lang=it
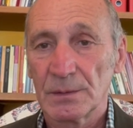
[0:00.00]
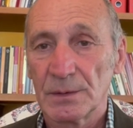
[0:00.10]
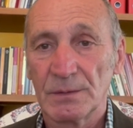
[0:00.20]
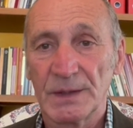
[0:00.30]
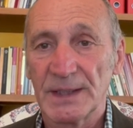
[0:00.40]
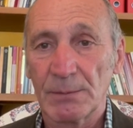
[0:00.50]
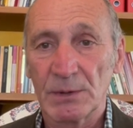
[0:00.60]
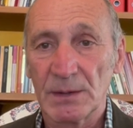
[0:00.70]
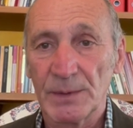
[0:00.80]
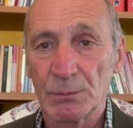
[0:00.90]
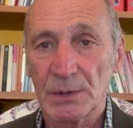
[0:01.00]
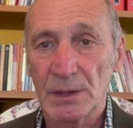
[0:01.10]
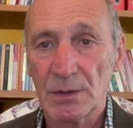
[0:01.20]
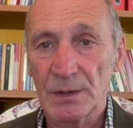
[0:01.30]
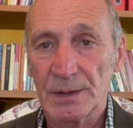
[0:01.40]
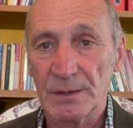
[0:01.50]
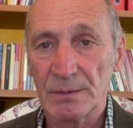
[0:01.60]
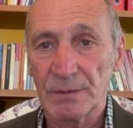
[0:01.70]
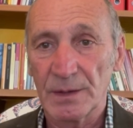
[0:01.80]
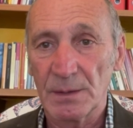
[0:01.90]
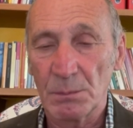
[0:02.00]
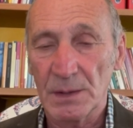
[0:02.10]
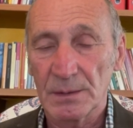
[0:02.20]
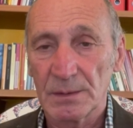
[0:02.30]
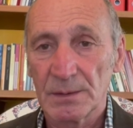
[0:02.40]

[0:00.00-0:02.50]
Li vediamo, li abbiamo negli occhi i film,